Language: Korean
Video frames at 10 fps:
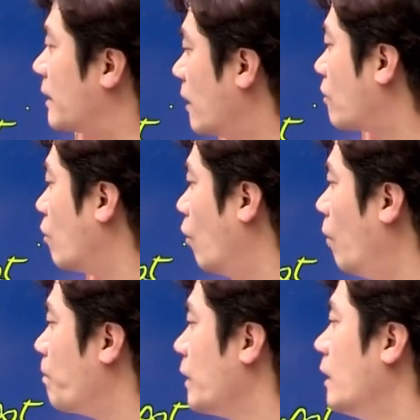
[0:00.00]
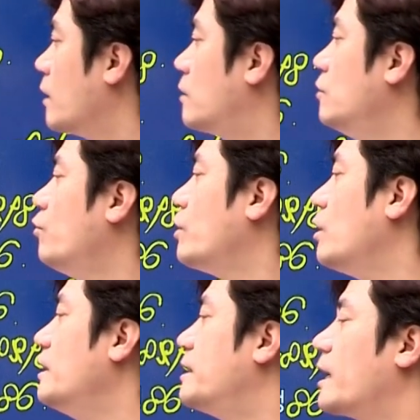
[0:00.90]
만날 거고 근후에도
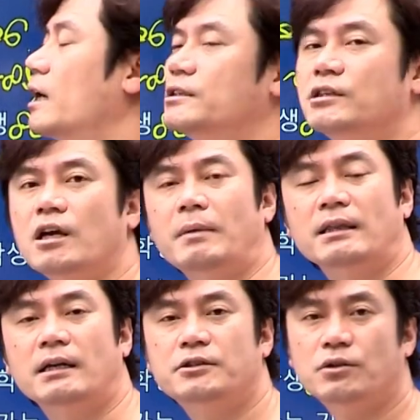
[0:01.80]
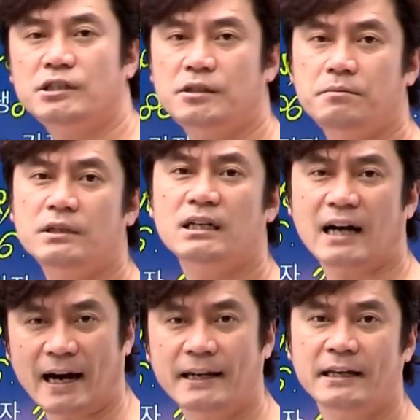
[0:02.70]
일제강점기에 만나죠.
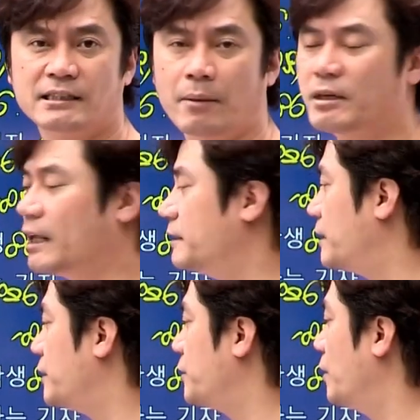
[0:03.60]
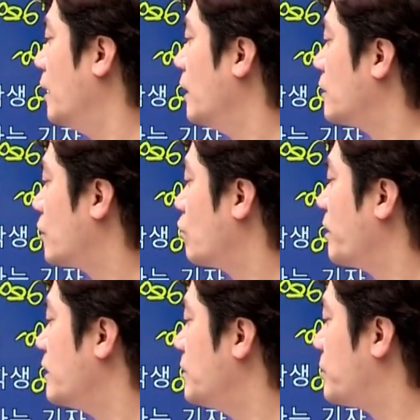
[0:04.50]
심간의 자매단체죠.
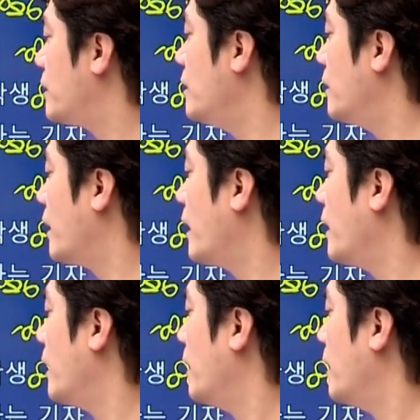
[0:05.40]
1927년에